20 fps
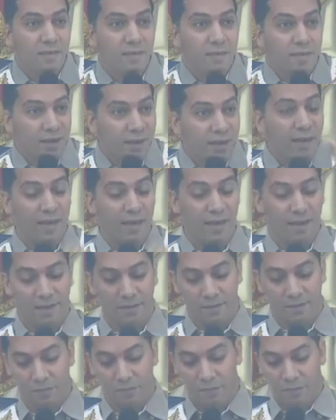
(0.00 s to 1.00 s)
لا
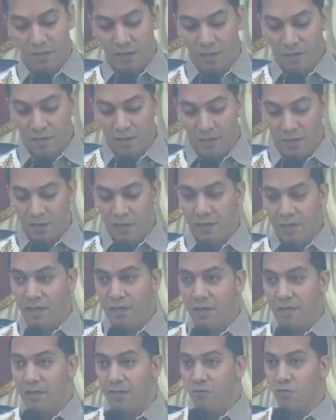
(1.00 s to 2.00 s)

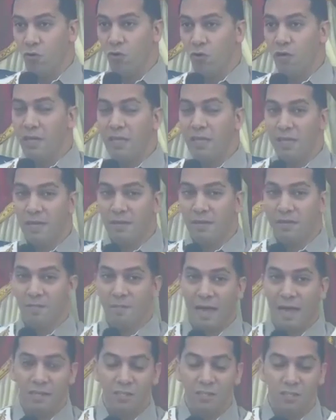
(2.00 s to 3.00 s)
تقول لي
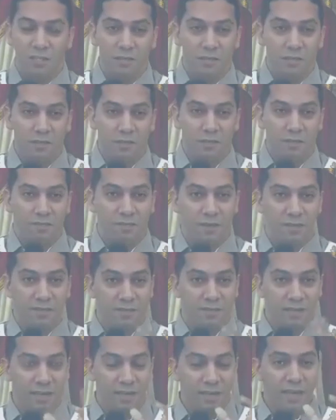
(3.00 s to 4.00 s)
معلش
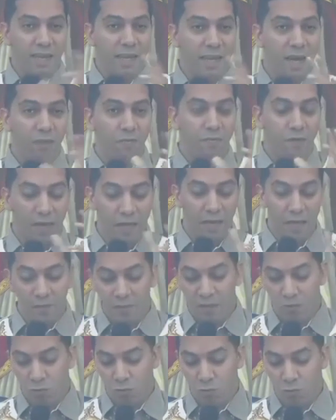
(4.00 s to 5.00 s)
فسر لنا أو
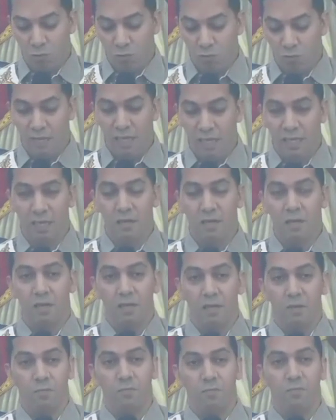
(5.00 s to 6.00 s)
فهمنا تقصد إيه
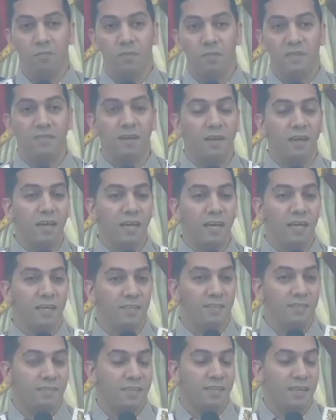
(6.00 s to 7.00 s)
بصلاح
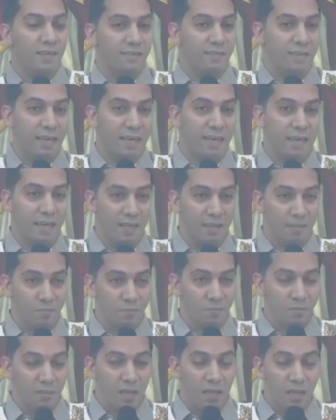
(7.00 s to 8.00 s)
الإنسان الداخلي
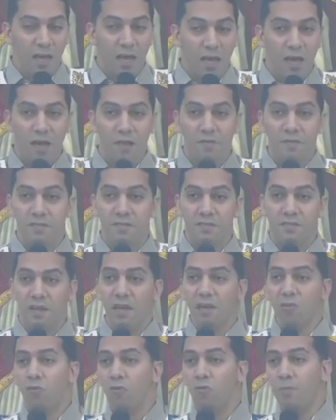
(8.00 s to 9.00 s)

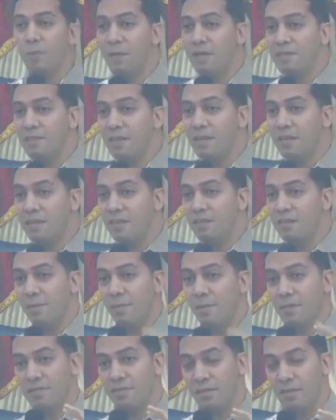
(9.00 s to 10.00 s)
أفسرها لكم بمثل كده
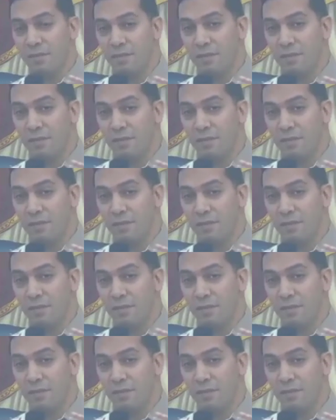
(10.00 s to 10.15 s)
بسيط